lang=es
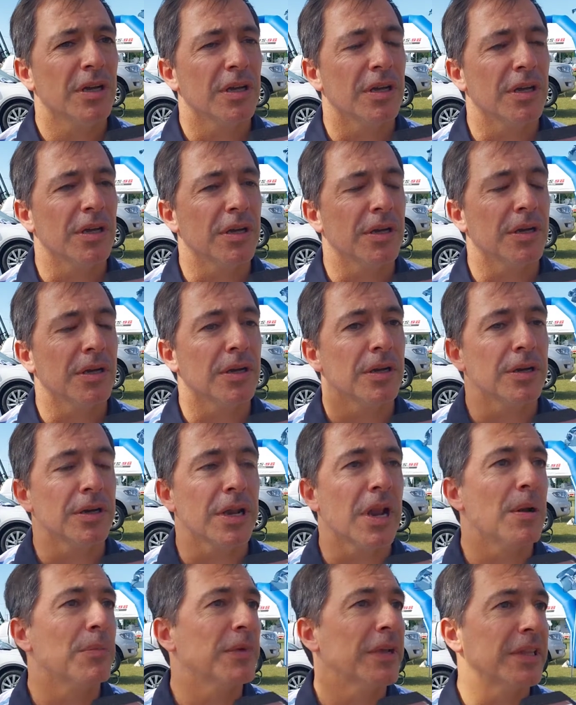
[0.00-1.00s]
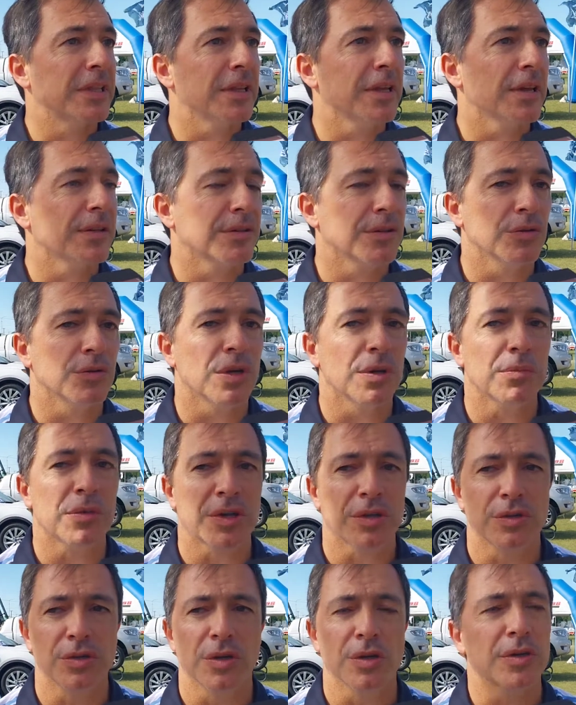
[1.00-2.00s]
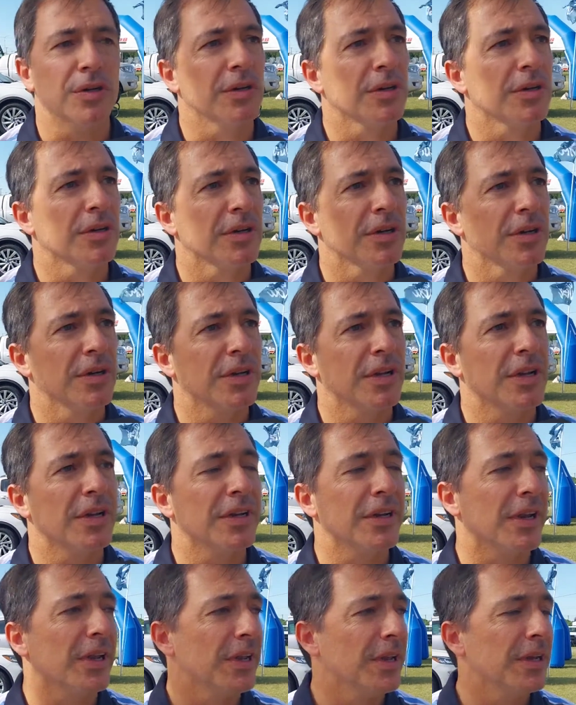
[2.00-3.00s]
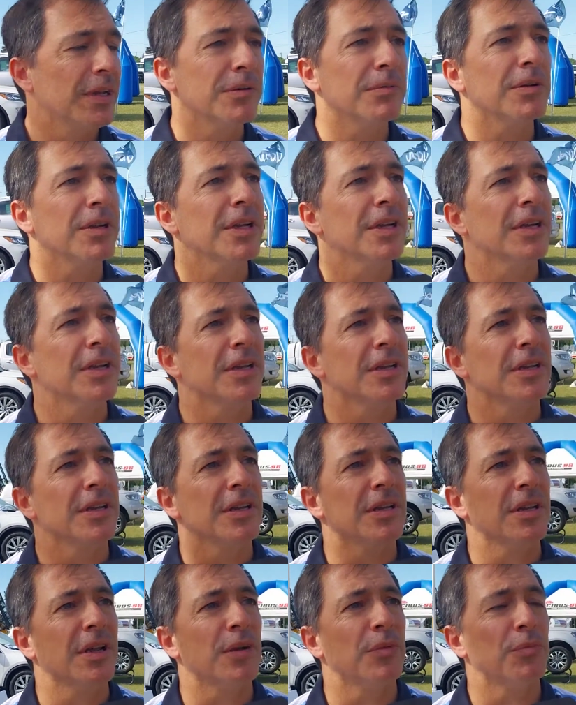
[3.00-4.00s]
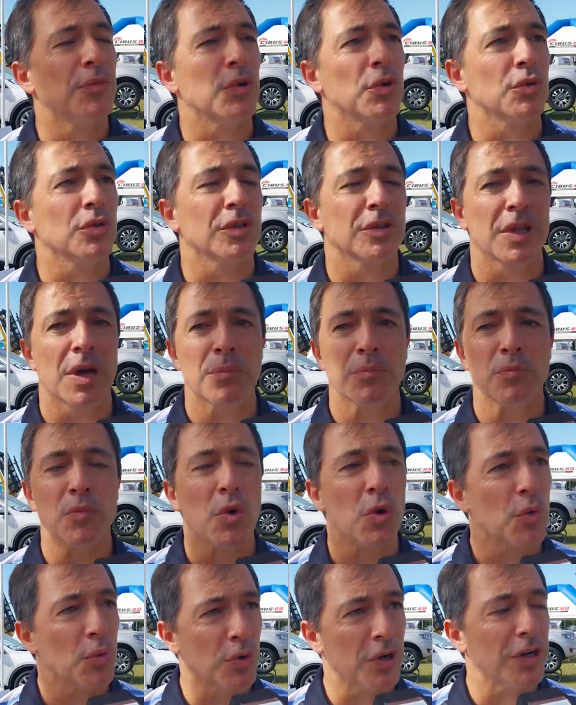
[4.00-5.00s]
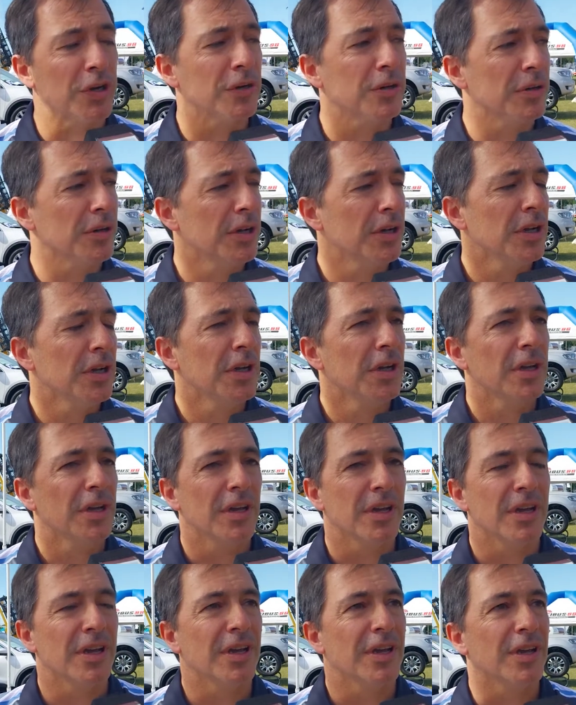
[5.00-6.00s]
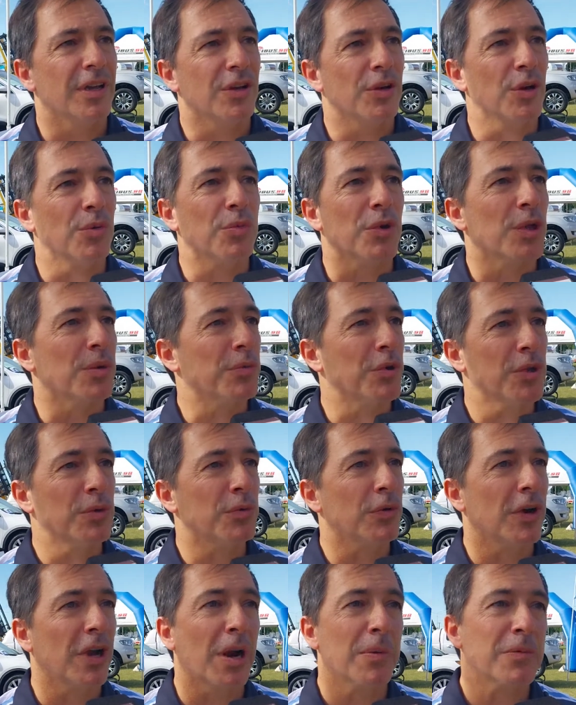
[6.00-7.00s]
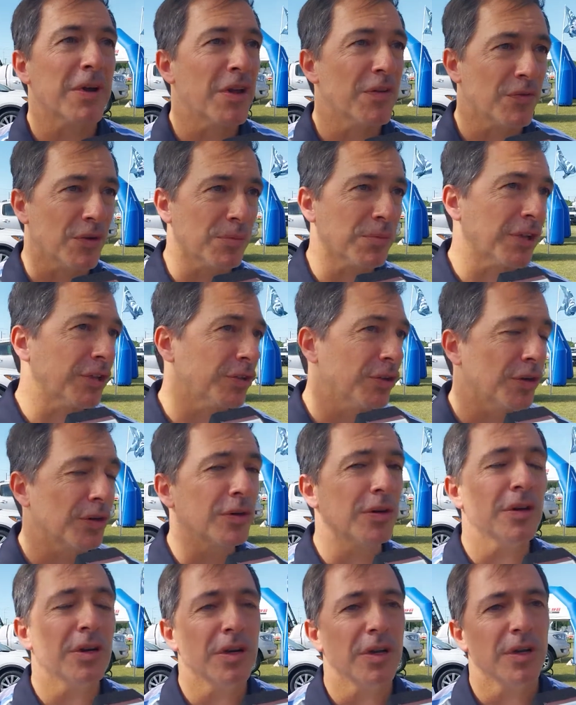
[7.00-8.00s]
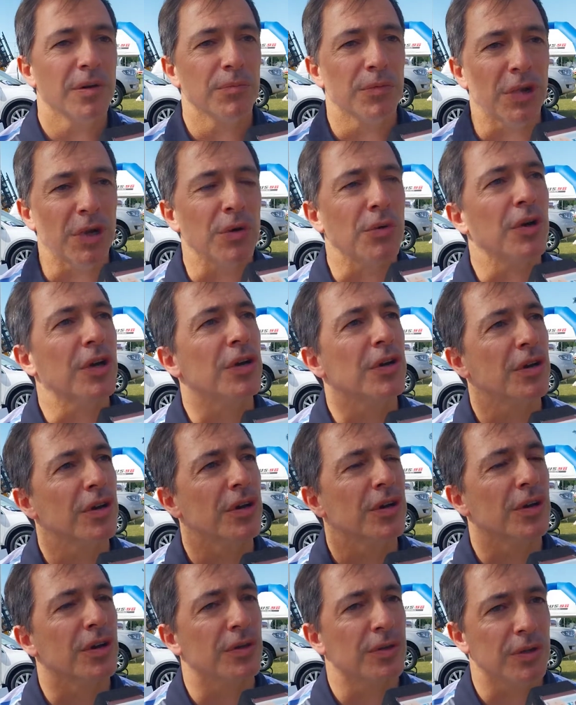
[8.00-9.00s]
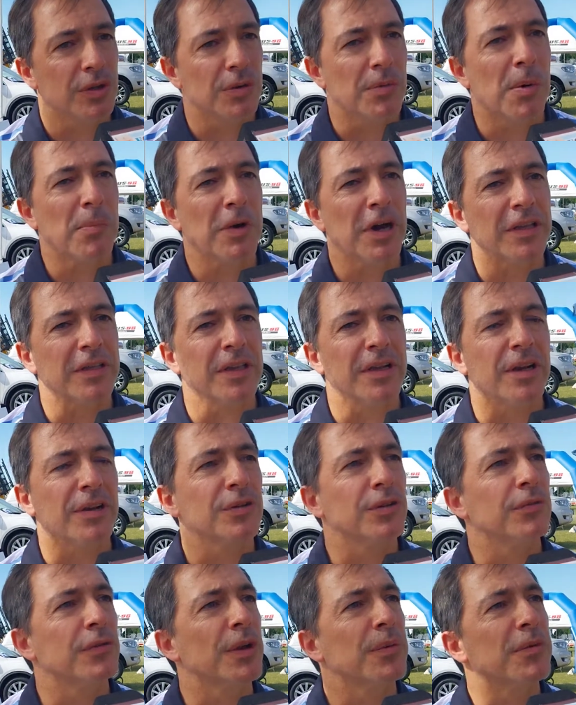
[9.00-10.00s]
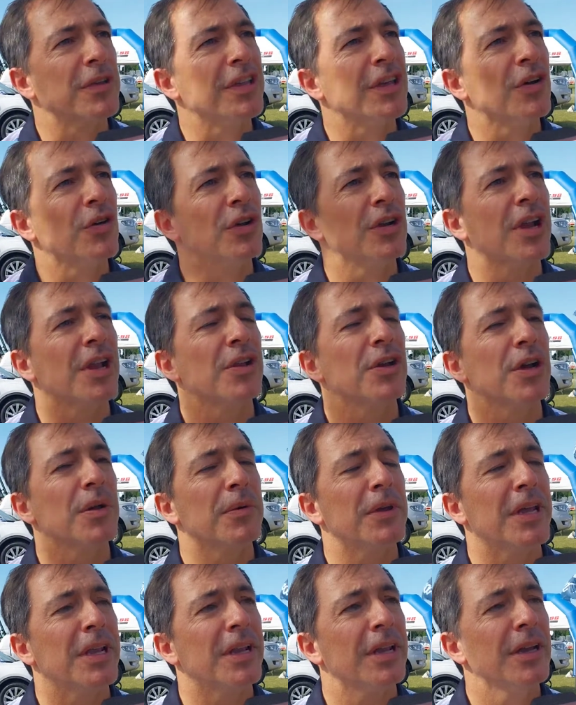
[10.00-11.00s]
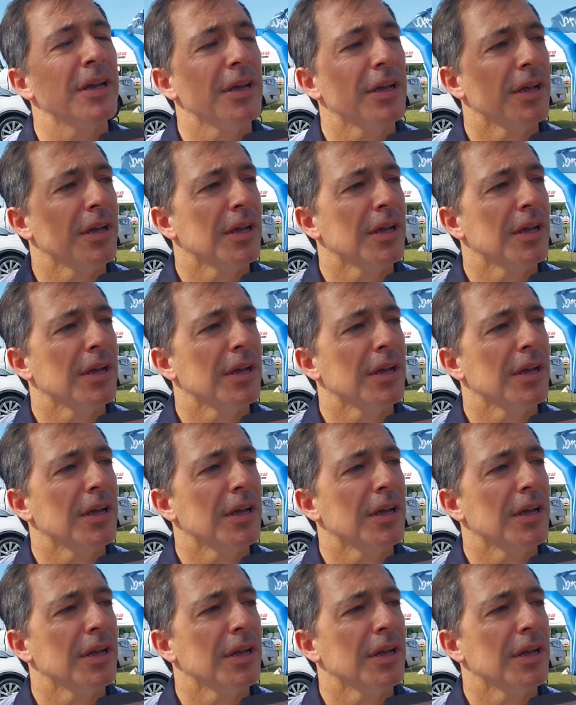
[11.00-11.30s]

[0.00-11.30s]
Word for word: Eh, realmente ha sido una inversión increíble y el producto está muy bueno. Eh, no podemos divulgar más información, pero bueno, lo vamos a tener sobre mediados del año que viene.